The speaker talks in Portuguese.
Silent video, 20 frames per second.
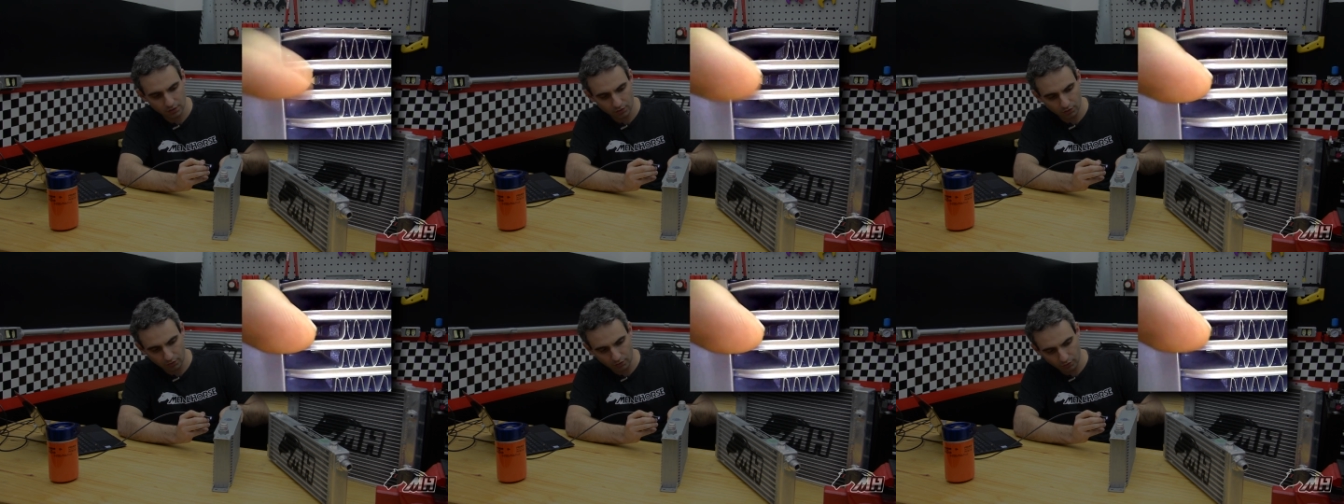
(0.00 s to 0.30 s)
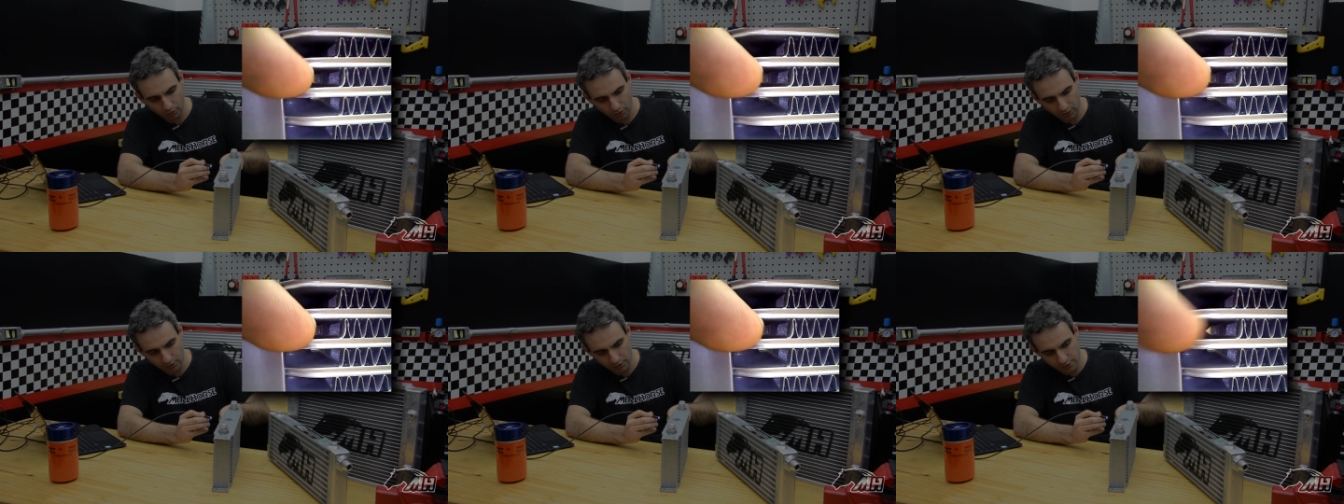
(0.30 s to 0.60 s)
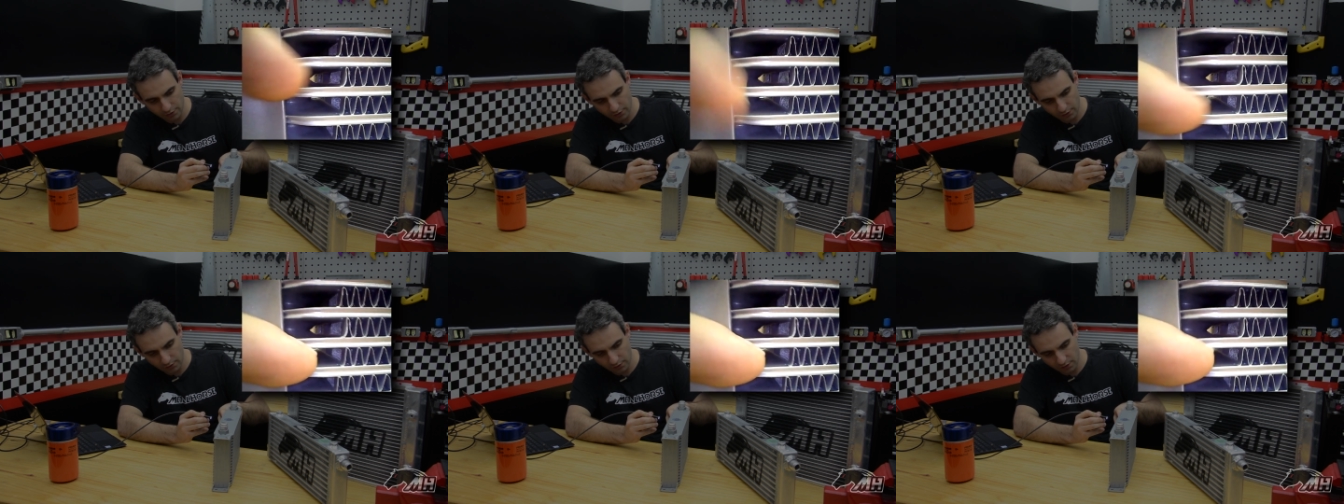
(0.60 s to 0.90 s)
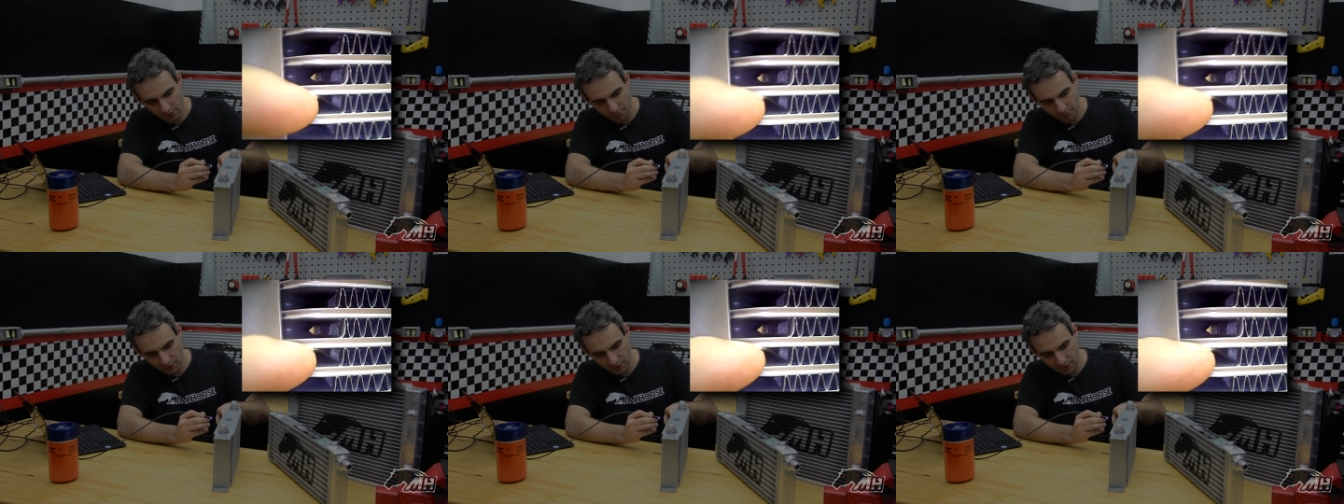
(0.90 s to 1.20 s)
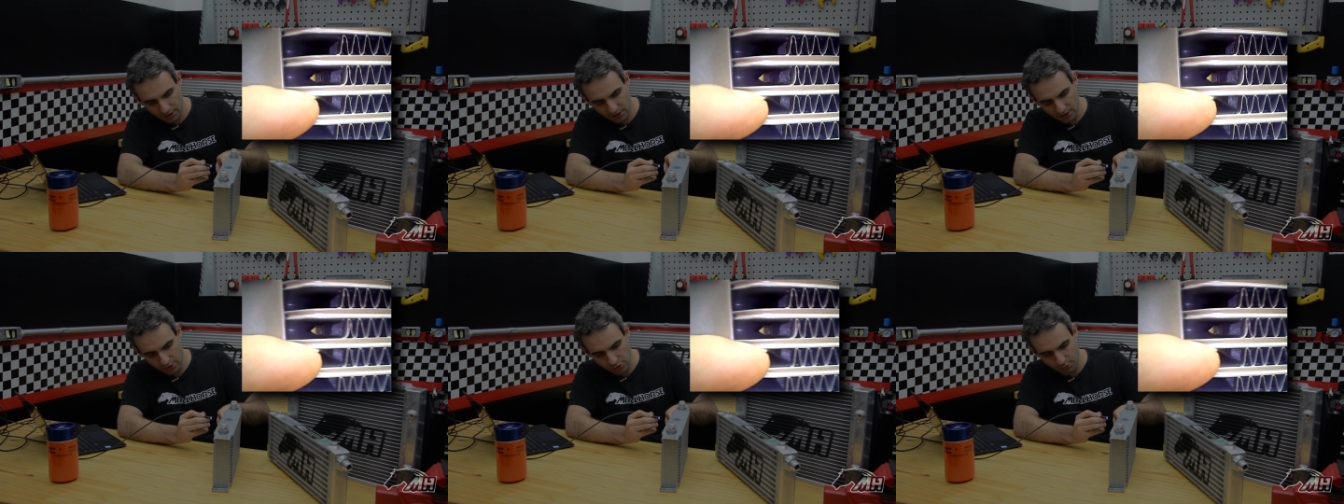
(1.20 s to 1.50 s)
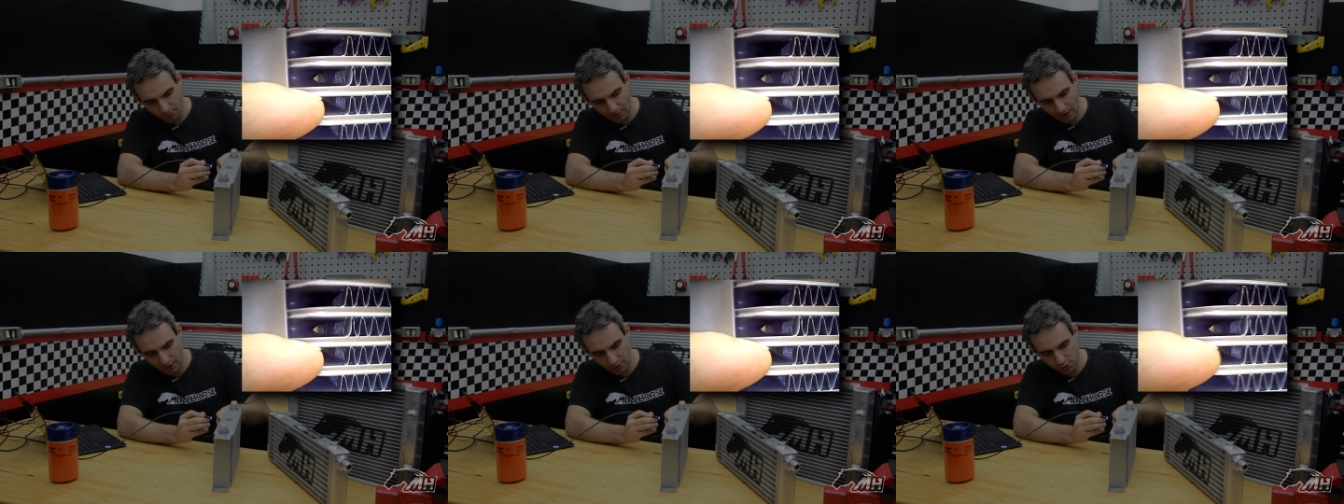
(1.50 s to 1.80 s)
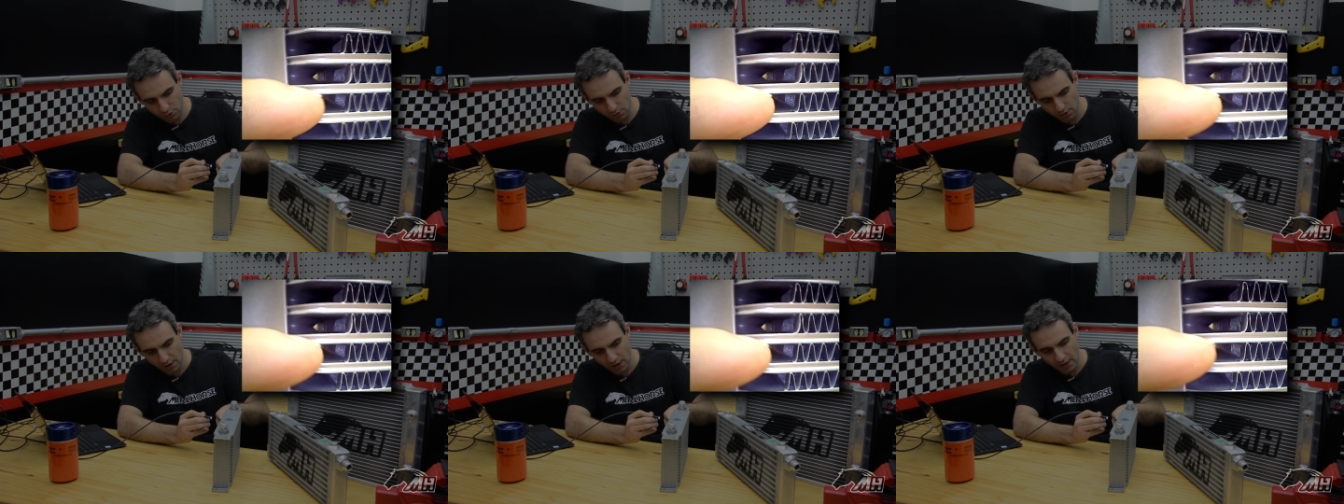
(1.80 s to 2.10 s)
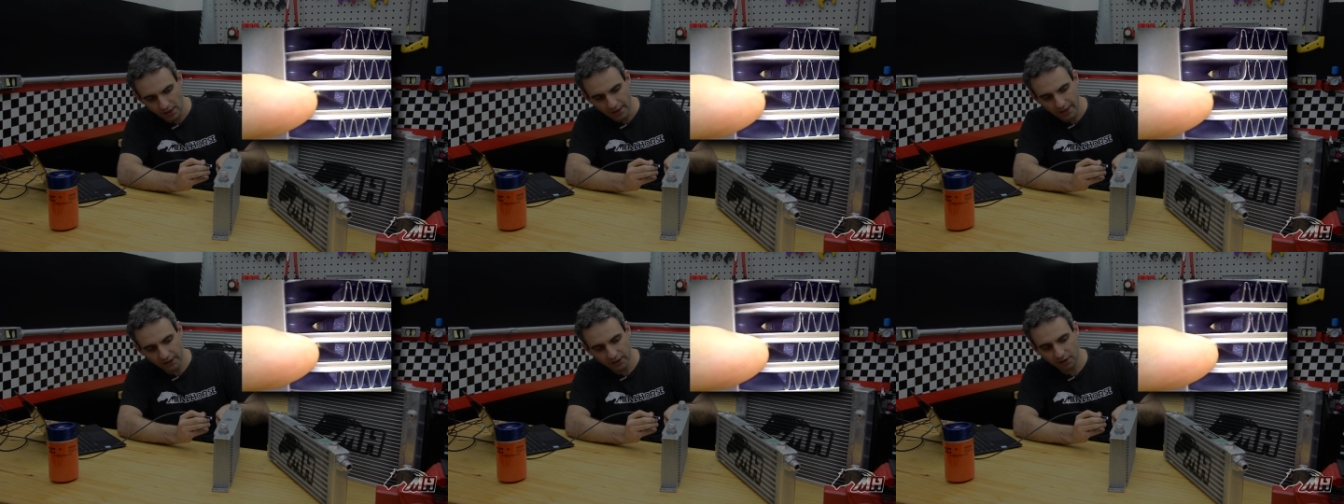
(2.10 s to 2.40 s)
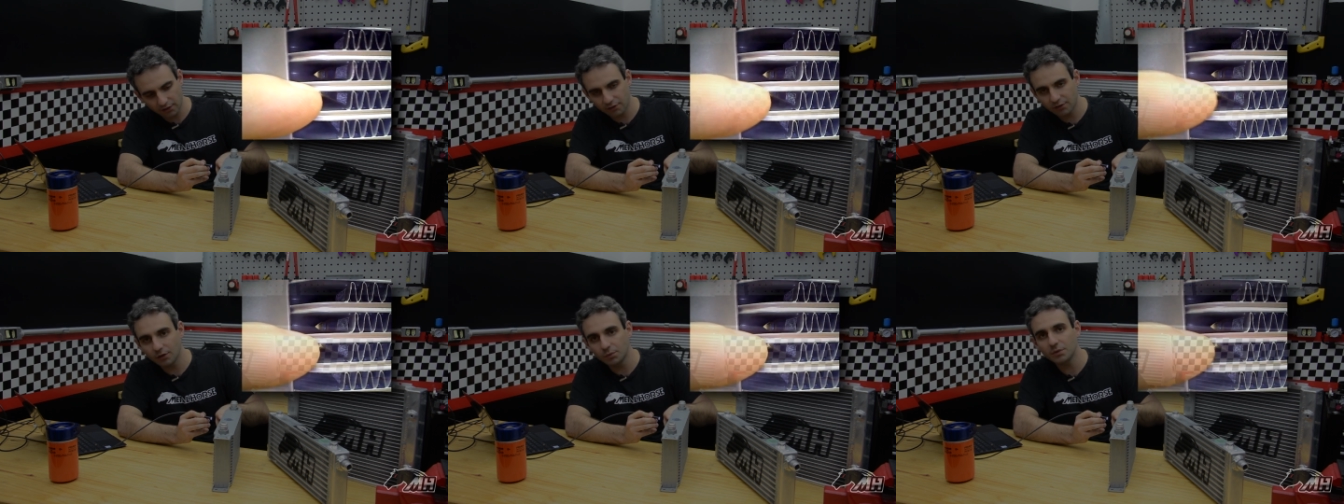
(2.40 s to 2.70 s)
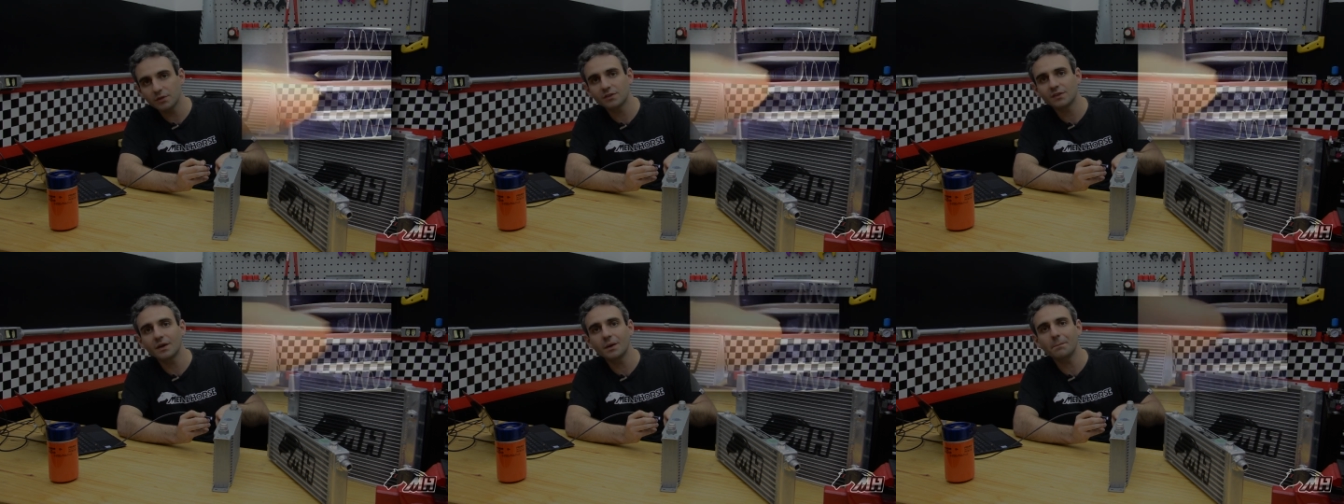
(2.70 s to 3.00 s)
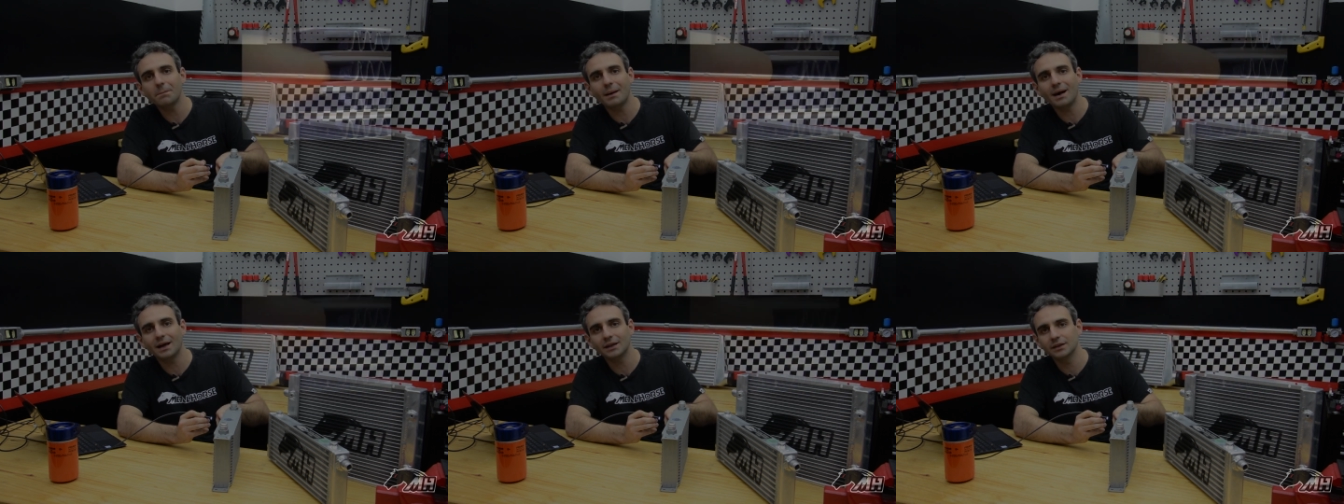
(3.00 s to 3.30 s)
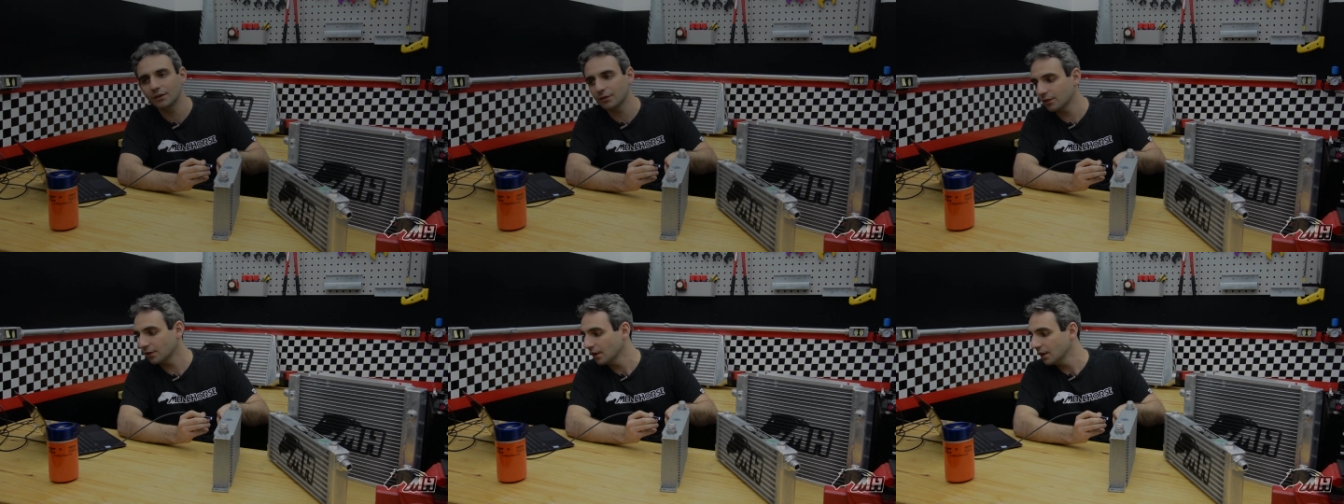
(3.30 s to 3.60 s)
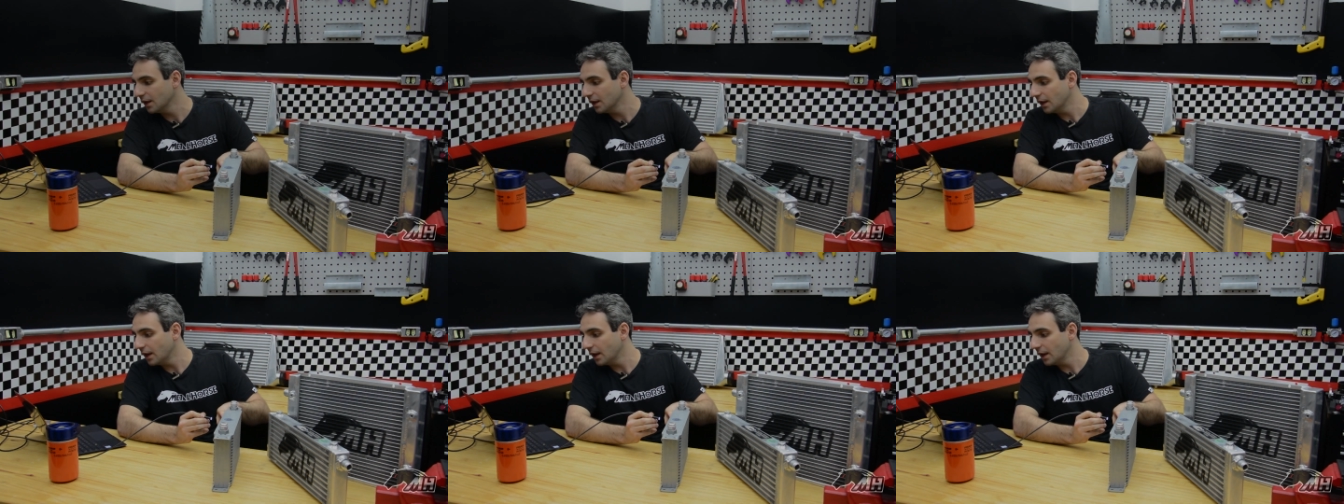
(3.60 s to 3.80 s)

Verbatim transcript: ó, ó, a de cima e a de baixo, elas são estampadas.